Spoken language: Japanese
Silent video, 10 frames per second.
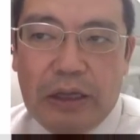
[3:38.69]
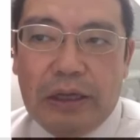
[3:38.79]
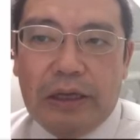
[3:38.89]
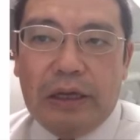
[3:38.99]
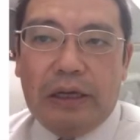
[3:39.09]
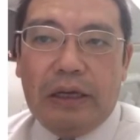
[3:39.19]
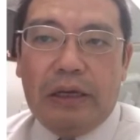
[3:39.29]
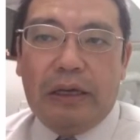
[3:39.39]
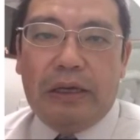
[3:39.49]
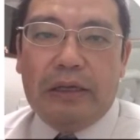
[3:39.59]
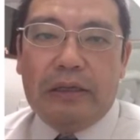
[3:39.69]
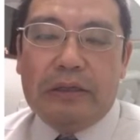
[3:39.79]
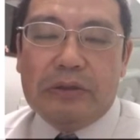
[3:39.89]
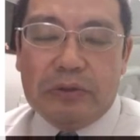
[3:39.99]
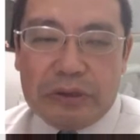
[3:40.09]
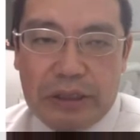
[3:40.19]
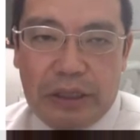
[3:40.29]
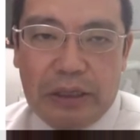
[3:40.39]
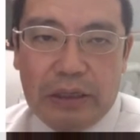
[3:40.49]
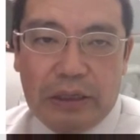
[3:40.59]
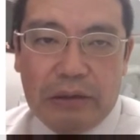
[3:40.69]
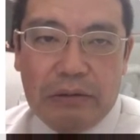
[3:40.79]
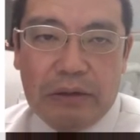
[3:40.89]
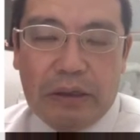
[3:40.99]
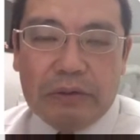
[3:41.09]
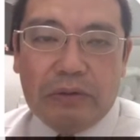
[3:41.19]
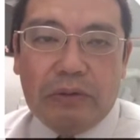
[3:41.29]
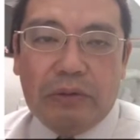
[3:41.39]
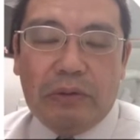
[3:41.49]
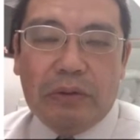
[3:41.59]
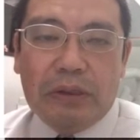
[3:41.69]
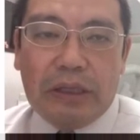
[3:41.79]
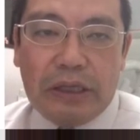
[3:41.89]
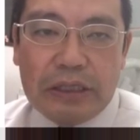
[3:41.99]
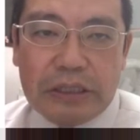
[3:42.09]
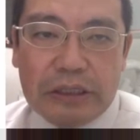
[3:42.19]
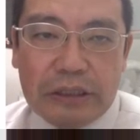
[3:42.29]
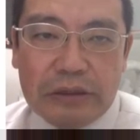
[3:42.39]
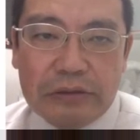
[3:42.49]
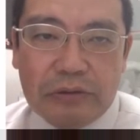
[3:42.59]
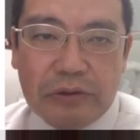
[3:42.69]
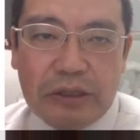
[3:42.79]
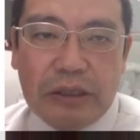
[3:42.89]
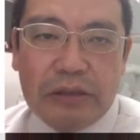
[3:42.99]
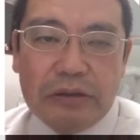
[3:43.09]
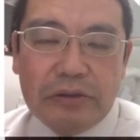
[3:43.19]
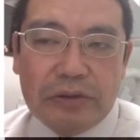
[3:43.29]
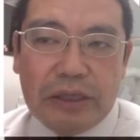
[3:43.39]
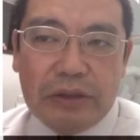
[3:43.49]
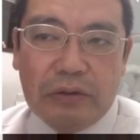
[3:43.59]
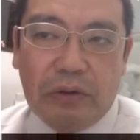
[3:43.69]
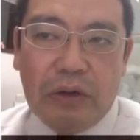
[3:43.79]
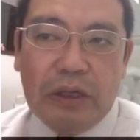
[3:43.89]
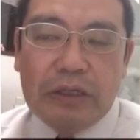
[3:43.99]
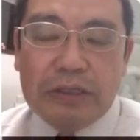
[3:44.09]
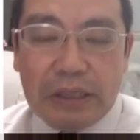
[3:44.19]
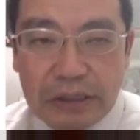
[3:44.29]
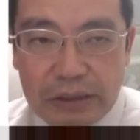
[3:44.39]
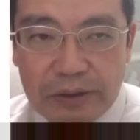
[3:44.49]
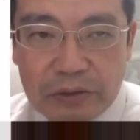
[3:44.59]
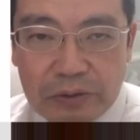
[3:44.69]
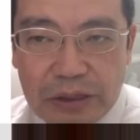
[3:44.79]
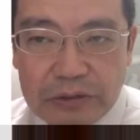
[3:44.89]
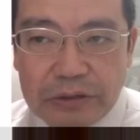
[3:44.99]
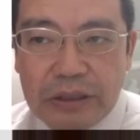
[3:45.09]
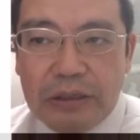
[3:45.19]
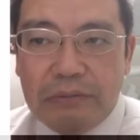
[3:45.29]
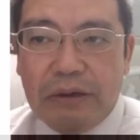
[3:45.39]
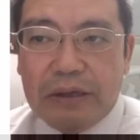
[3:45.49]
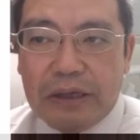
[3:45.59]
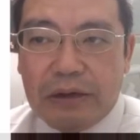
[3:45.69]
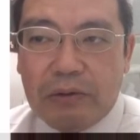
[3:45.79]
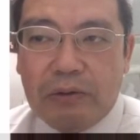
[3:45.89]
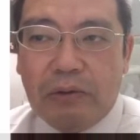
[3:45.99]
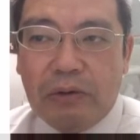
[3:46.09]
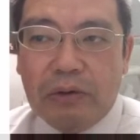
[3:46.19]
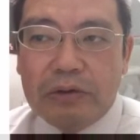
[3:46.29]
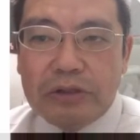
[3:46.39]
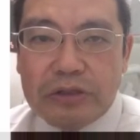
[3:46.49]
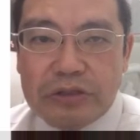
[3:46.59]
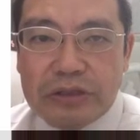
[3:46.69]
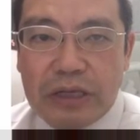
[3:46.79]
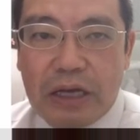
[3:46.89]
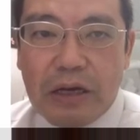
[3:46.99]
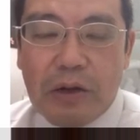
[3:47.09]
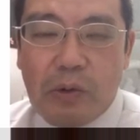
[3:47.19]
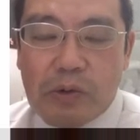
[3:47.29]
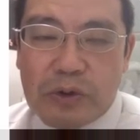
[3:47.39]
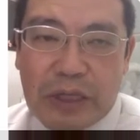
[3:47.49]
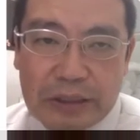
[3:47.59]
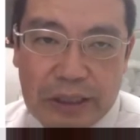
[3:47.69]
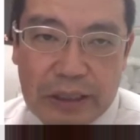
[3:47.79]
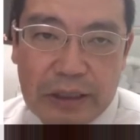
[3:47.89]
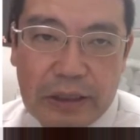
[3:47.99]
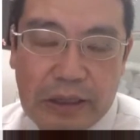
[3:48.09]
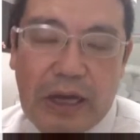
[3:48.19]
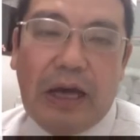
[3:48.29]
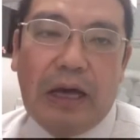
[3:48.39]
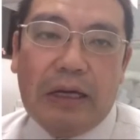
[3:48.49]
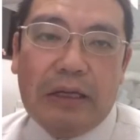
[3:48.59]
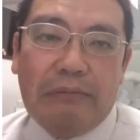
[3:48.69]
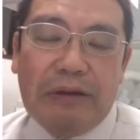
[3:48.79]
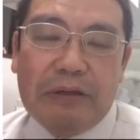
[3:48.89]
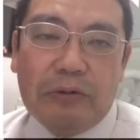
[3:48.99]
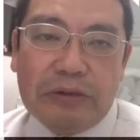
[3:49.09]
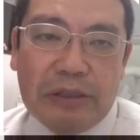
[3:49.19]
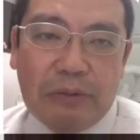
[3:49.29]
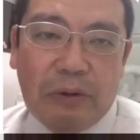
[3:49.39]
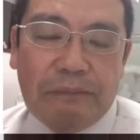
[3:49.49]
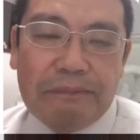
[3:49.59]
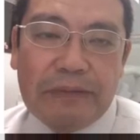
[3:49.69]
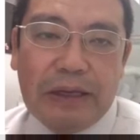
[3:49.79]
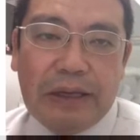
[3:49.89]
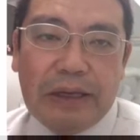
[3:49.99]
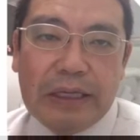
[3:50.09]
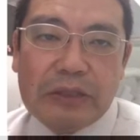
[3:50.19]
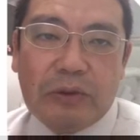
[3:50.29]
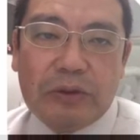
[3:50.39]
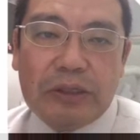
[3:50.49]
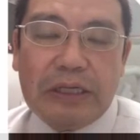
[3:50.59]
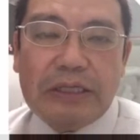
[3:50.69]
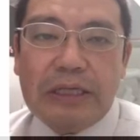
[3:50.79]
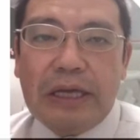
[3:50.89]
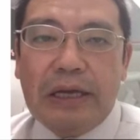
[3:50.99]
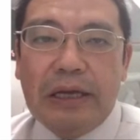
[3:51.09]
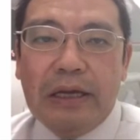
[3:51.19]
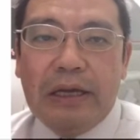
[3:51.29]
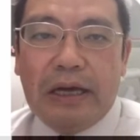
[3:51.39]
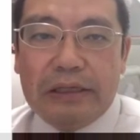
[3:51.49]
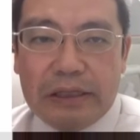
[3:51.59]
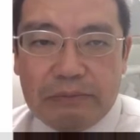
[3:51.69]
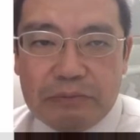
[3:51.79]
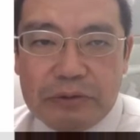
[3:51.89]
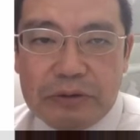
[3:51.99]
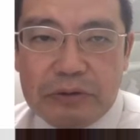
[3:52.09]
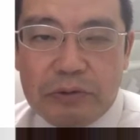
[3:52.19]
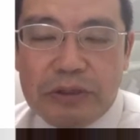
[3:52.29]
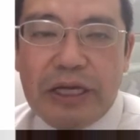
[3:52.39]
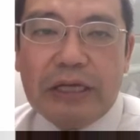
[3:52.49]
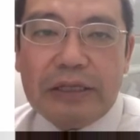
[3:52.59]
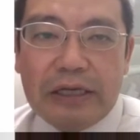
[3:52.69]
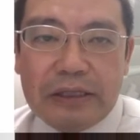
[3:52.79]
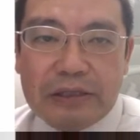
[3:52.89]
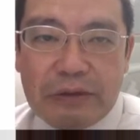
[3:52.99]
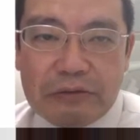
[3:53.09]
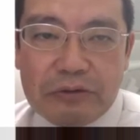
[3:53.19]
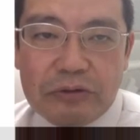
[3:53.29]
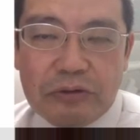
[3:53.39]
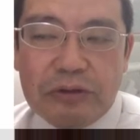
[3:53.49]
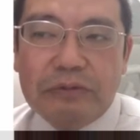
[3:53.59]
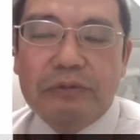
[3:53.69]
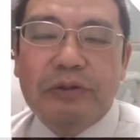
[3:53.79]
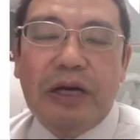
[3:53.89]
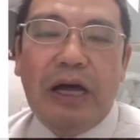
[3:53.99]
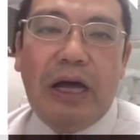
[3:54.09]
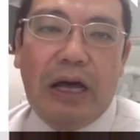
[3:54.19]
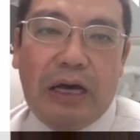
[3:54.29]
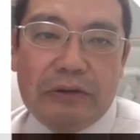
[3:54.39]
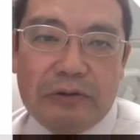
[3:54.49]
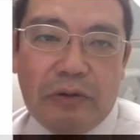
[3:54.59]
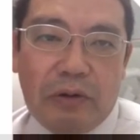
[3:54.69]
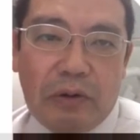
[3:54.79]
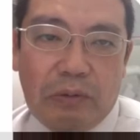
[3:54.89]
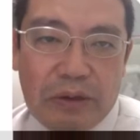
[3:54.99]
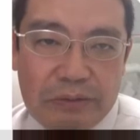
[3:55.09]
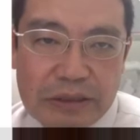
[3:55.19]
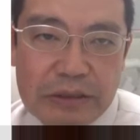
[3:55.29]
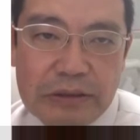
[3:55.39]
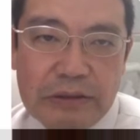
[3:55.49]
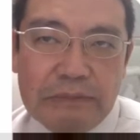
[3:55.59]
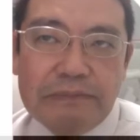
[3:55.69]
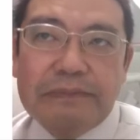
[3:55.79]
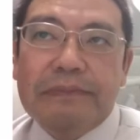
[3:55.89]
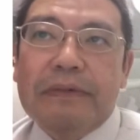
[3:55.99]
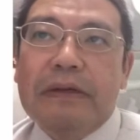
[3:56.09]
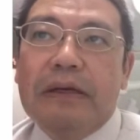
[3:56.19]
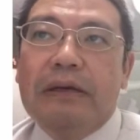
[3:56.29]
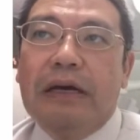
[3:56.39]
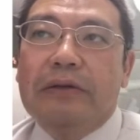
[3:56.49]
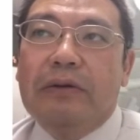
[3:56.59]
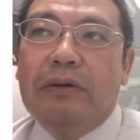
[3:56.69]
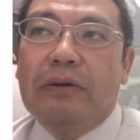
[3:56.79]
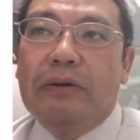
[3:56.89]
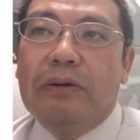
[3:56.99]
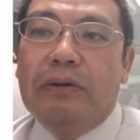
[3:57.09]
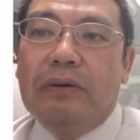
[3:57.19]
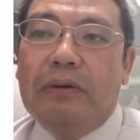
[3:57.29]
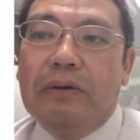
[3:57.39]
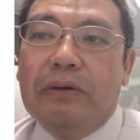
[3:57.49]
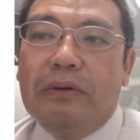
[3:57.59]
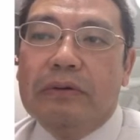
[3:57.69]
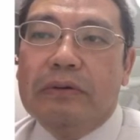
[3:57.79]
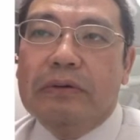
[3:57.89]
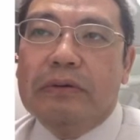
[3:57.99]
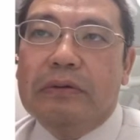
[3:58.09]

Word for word: えー、そしてあの経営者になるのに女性の三大イベントである、まあ、結婚出産子育てがやっぱりどうしても、えー、そこに対してハンディキャップとして働いてしまうという部分があると思います。あのー